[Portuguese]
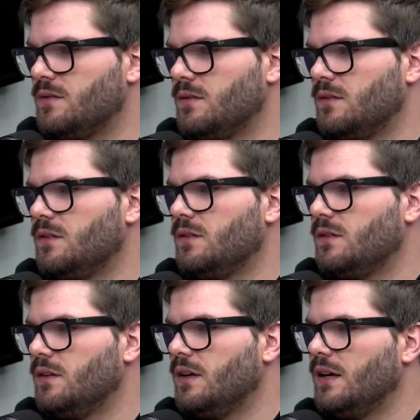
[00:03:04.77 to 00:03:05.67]
Sim,
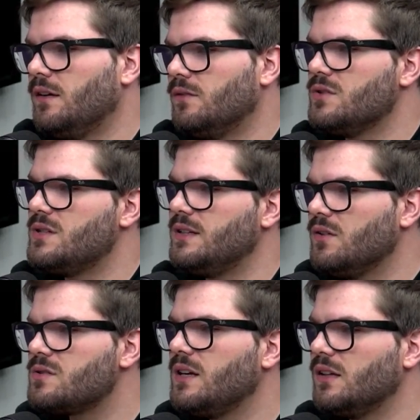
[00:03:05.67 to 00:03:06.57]
sim, né? sim, sim Você sim.
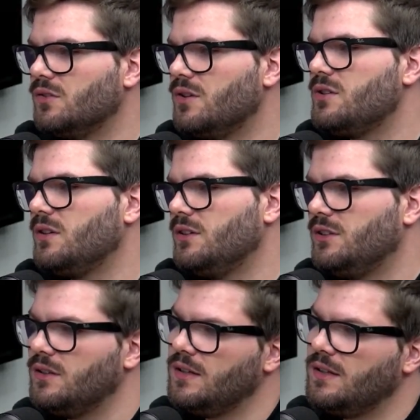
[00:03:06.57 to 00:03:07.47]
tem os criadores de,
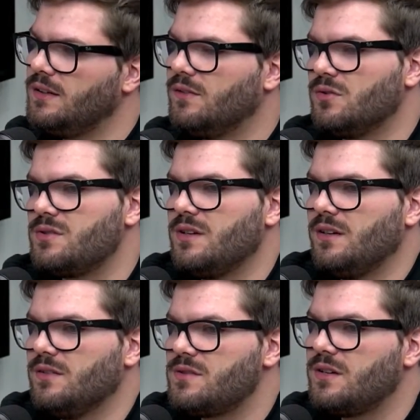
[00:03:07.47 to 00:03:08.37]
de. os,
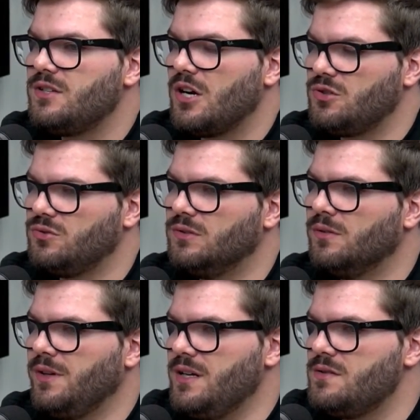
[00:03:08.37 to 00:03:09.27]
que, os que te
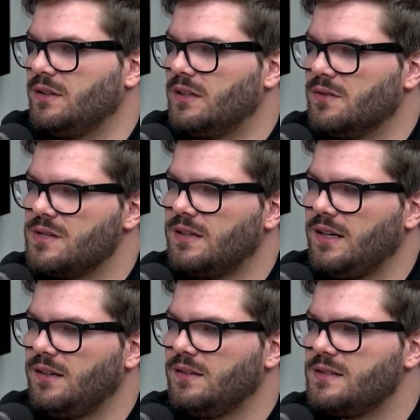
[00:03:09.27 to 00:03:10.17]
ajudam nisso. Então você
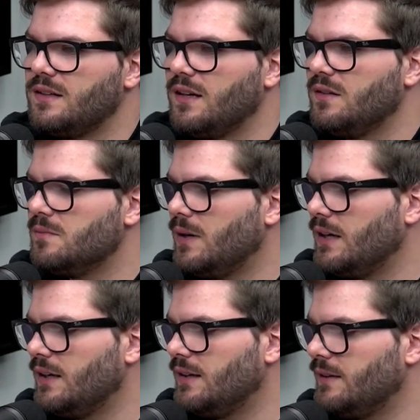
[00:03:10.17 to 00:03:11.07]
tem, você tem
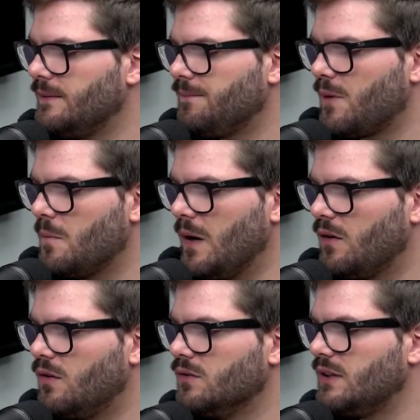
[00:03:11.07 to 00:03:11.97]
uma, uma
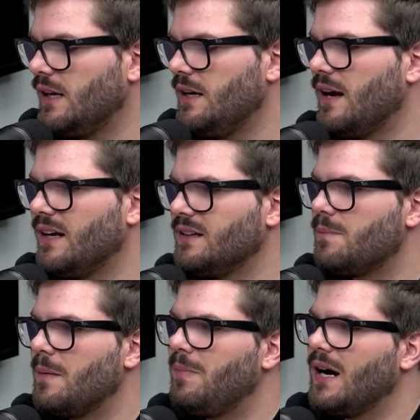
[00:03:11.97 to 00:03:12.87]
conta ali ainda
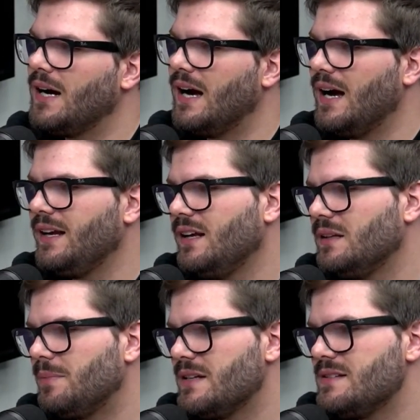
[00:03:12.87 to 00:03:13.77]
para pagar e
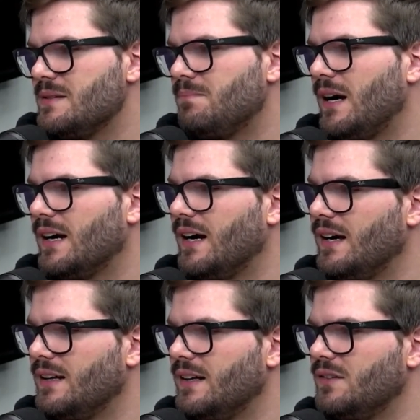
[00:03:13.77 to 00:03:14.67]
ainda para se
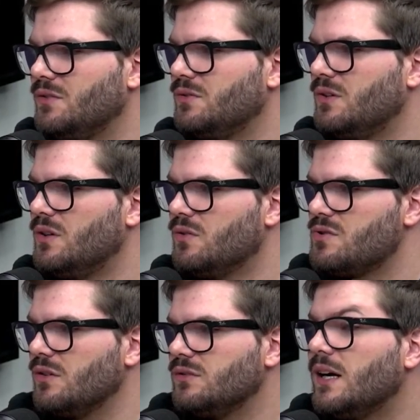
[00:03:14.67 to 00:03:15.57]
pagar, né? O, o
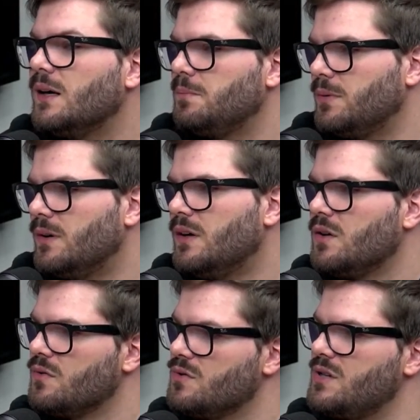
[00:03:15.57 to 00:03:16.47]
seu trampo,
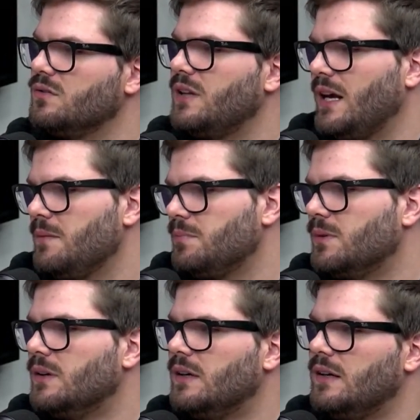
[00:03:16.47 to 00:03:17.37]
sim. o seu tempo.